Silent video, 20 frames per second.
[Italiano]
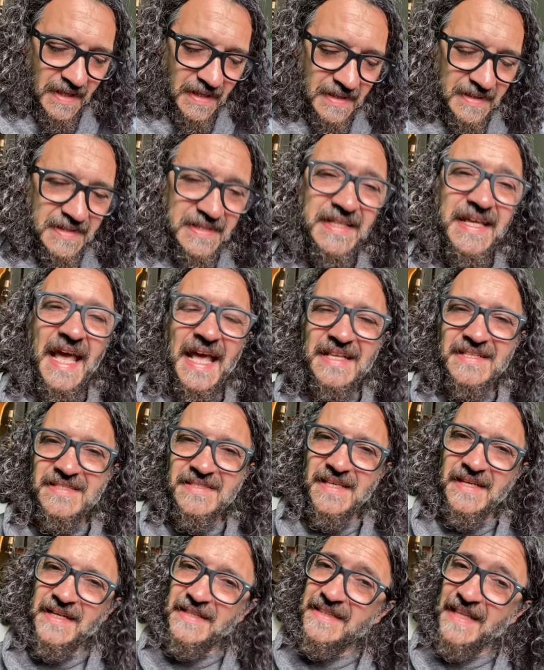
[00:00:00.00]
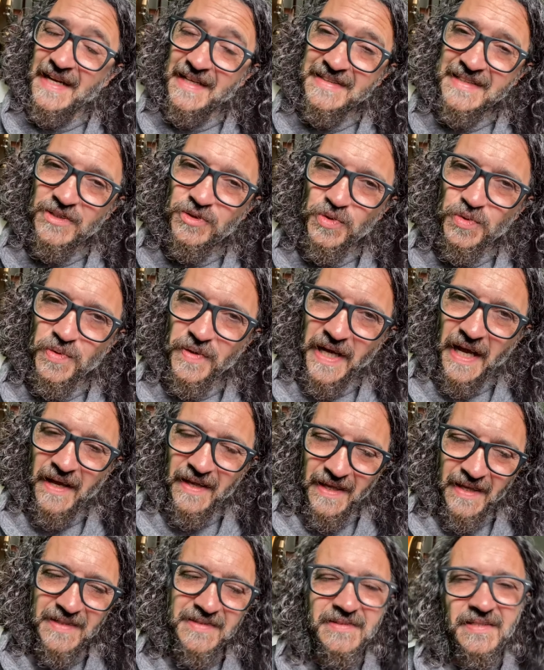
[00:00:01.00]
di essere della natura.
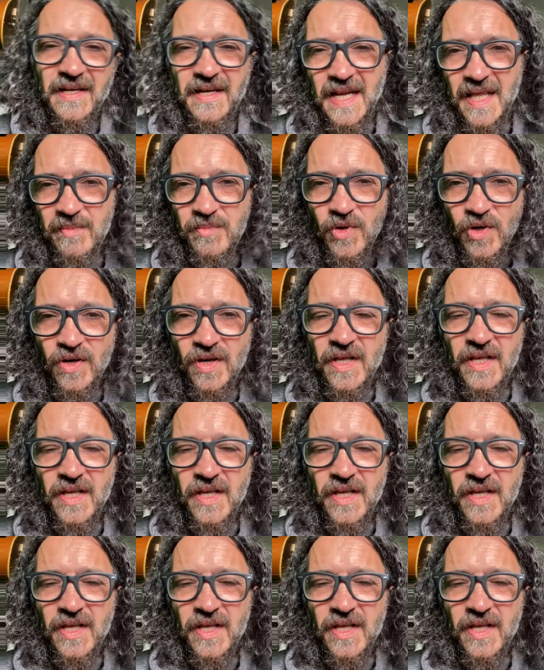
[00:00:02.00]
Entreremo